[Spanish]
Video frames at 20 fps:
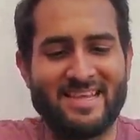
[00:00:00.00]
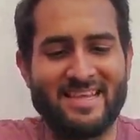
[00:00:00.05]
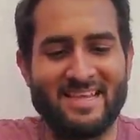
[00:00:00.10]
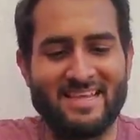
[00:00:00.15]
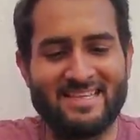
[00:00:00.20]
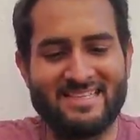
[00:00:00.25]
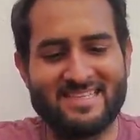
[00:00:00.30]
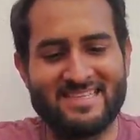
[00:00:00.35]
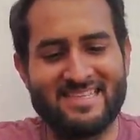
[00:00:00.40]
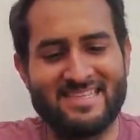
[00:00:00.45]

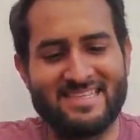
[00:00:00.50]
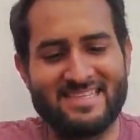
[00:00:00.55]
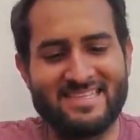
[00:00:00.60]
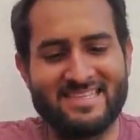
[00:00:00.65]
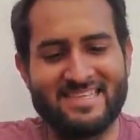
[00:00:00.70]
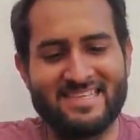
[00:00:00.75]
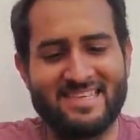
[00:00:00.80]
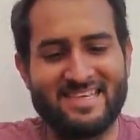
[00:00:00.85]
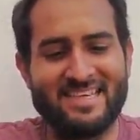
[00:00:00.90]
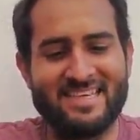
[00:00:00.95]
Este
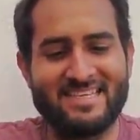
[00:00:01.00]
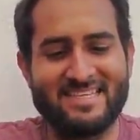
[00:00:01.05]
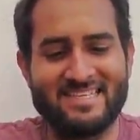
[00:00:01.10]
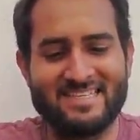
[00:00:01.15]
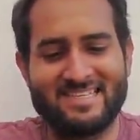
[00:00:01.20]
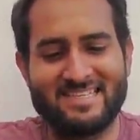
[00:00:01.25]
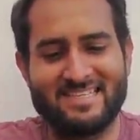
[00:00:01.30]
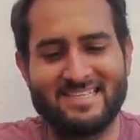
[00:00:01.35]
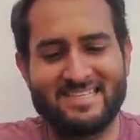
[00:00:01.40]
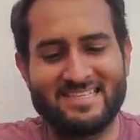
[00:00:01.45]
sí
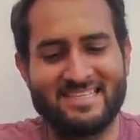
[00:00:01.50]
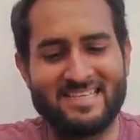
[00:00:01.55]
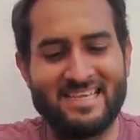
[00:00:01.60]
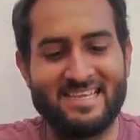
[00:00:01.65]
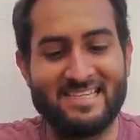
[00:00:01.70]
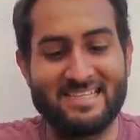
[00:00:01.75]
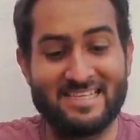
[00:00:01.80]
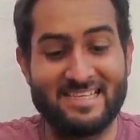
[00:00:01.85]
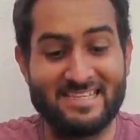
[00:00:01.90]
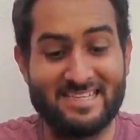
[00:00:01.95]
es,
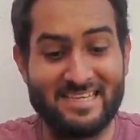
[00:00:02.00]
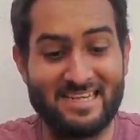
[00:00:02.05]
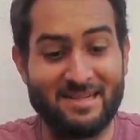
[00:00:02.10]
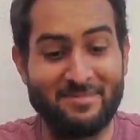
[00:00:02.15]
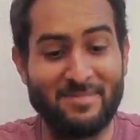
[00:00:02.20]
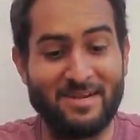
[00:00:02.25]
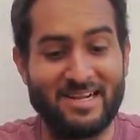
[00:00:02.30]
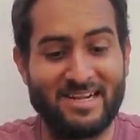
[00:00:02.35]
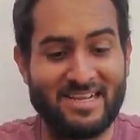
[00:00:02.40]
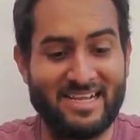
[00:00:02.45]
este es de
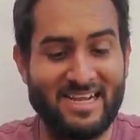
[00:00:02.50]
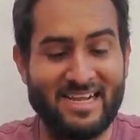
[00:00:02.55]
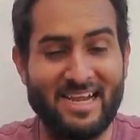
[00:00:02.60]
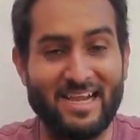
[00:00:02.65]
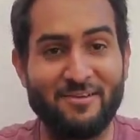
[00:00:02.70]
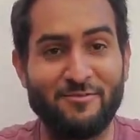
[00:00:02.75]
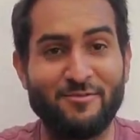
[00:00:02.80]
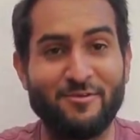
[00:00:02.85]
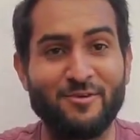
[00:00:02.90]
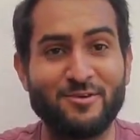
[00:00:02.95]
la marca
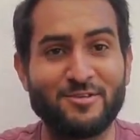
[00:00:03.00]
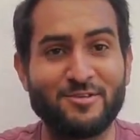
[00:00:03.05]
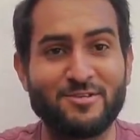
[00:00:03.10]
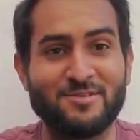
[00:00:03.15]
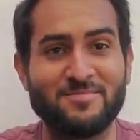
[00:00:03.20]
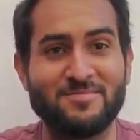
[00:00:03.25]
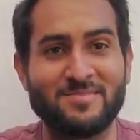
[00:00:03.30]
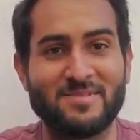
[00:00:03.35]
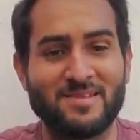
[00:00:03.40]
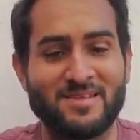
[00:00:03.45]
High
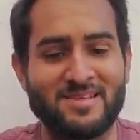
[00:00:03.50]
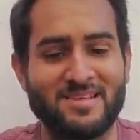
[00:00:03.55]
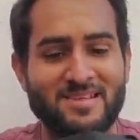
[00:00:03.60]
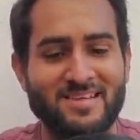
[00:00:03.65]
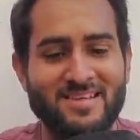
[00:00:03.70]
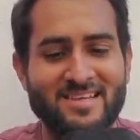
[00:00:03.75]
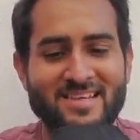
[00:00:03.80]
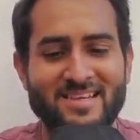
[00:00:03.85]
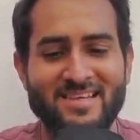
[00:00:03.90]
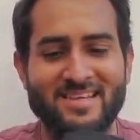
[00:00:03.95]
Force.
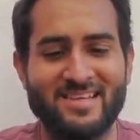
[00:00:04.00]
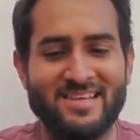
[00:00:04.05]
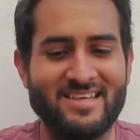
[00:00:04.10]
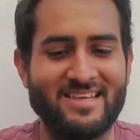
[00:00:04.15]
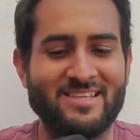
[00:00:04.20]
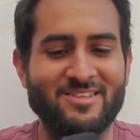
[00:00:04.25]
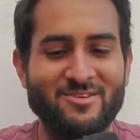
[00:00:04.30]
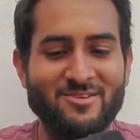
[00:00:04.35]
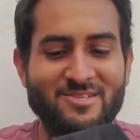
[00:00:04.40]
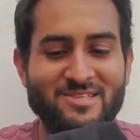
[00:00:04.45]

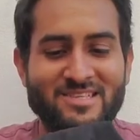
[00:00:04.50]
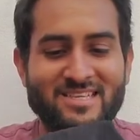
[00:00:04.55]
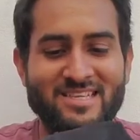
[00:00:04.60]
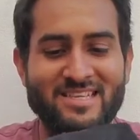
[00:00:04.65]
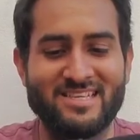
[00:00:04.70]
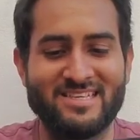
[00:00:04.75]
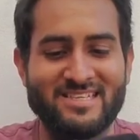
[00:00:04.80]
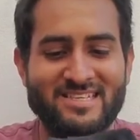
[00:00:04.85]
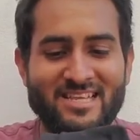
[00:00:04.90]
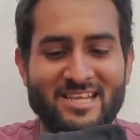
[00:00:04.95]
Eh, no
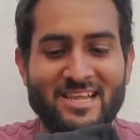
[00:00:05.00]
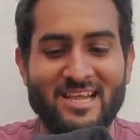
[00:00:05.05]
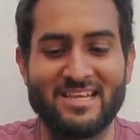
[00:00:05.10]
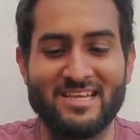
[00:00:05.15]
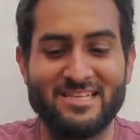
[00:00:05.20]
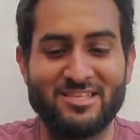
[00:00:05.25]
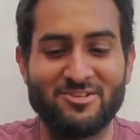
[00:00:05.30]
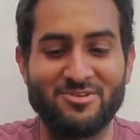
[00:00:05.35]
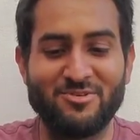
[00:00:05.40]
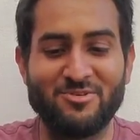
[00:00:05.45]
sé si
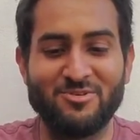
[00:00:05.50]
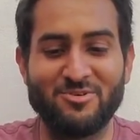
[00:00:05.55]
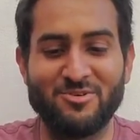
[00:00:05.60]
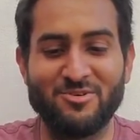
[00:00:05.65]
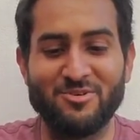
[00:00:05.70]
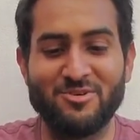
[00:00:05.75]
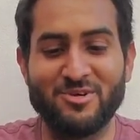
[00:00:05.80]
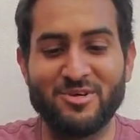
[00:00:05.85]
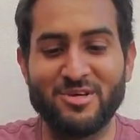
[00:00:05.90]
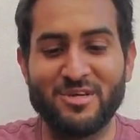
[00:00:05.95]
ha
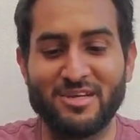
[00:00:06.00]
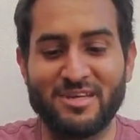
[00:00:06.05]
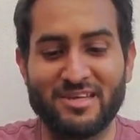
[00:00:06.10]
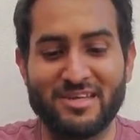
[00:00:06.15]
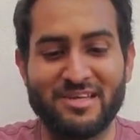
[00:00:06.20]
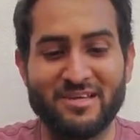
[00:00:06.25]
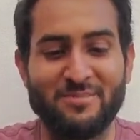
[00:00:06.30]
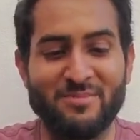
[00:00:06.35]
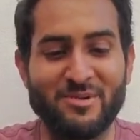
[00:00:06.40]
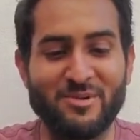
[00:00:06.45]
hecho
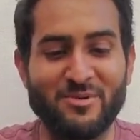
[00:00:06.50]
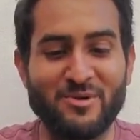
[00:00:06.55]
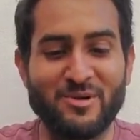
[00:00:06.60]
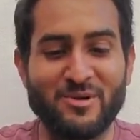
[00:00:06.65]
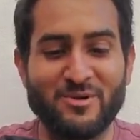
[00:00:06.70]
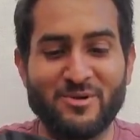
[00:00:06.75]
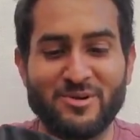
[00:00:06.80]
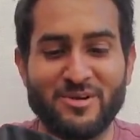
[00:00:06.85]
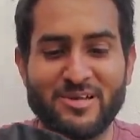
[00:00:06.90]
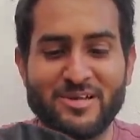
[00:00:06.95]
review
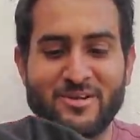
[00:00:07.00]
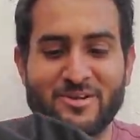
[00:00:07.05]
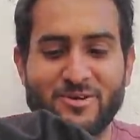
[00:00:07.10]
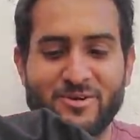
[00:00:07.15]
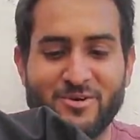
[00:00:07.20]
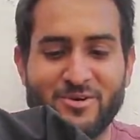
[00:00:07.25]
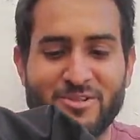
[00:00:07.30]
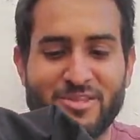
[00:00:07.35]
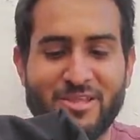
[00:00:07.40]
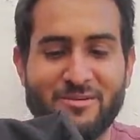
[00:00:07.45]
Jorge
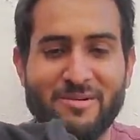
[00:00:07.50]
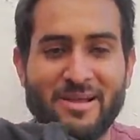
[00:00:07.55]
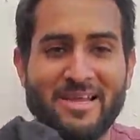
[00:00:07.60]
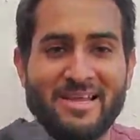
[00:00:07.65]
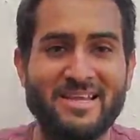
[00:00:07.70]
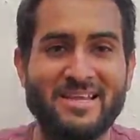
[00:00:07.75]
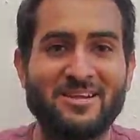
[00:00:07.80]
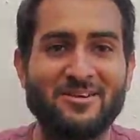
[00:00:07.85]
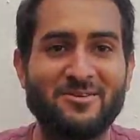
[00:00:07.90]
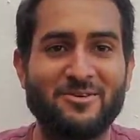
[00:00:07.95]
J
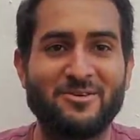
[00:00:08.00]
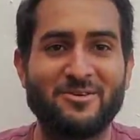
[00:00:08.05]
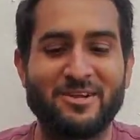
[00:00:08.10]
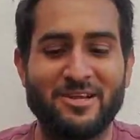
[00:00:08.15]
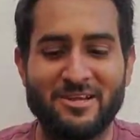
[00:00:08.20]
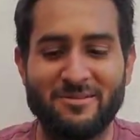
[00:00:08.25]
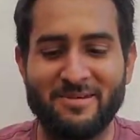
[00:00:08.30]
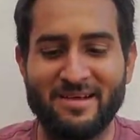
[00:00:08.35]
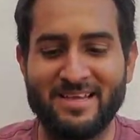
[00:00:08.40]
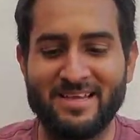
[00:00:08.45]
Biker,
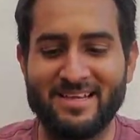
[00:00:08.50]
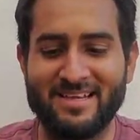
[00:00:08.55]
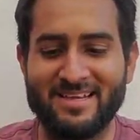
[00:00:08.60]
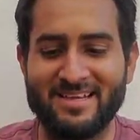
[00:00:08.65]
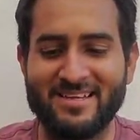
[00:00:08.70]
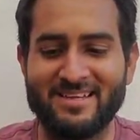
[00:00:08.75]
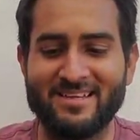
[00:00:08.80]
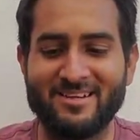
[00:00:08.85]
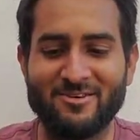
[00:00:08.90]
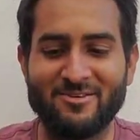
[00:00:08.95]
Jorge
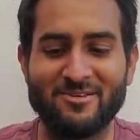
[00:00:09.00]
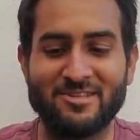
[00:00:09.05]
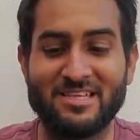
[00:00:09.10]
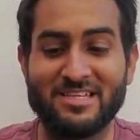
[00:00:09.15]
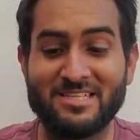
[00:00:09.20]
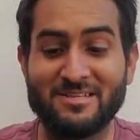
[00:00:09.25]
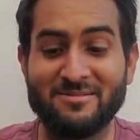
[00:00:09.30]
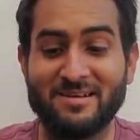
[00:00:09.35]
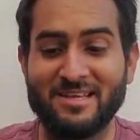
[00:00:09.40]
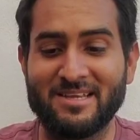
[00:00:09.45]
Bike,
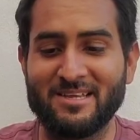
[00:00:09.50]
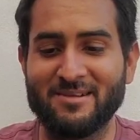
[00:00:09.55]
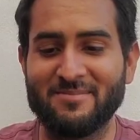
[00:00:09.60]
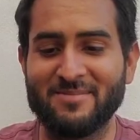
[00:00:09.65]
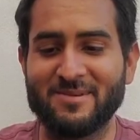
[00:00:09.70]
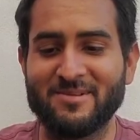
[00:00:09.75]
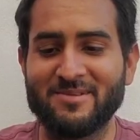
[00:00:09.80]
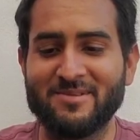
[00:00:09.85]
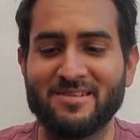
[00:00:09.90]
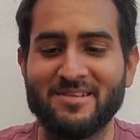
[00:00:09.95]
JC Biker,
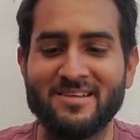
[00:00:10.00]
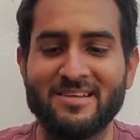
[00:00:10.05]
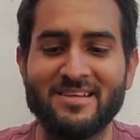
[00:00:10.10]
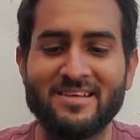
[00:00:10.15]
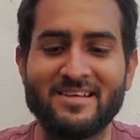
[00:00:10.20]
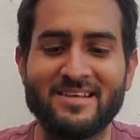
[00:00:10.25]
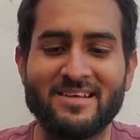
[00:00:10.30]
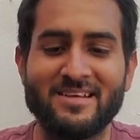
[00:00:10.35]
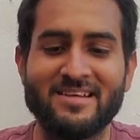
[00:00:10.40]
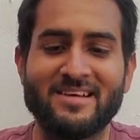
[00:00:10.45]
perdón.
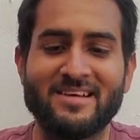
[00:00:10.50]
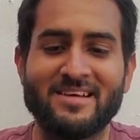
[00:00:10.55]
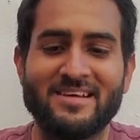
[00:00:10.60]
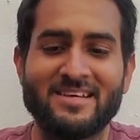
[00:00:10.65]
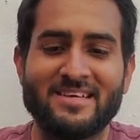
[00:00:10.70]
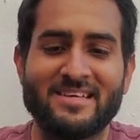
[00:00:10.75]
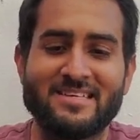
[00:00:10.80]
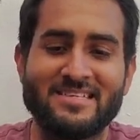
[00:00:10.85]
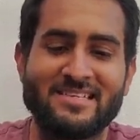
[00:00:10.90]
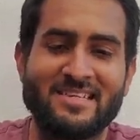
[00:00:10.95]

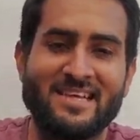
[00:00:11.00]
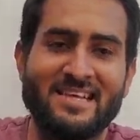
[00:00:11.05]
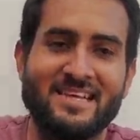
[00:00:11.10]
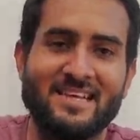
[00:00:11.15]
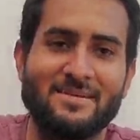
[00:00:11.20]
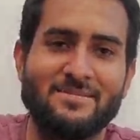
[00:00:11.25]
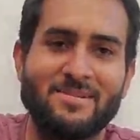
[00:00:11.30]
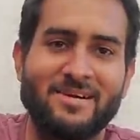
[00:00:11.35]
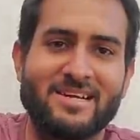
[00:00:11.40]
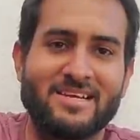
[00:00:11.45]
Ahí está
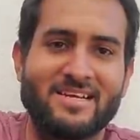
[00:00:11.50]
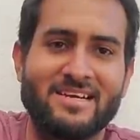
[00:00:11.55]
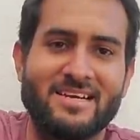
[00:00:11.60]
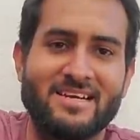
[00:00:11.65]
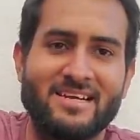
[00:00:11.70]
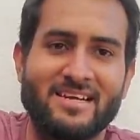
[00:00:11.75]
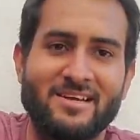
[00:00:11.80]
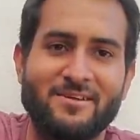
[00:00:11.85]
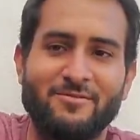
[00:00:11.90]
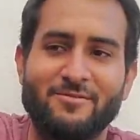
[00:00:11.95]
la
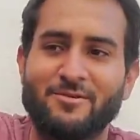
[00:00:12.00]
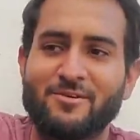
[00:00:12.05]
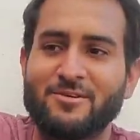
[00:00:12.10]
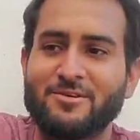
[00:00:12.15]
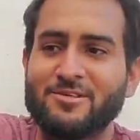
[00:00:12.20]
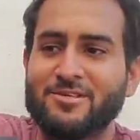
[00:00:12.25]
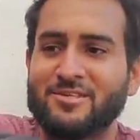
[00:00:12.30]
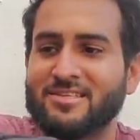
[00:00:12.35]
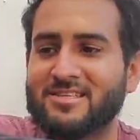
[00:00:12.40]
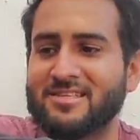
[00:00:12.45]
marca High
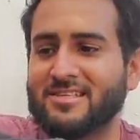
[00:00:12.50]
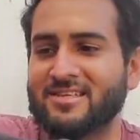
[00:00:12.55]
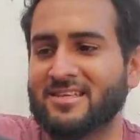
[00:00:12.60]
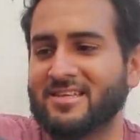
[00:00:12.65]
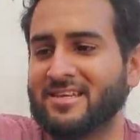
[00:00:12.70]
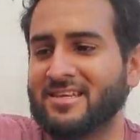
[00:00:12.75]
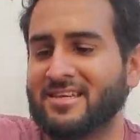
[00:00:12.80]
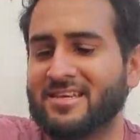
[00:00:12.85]
Force.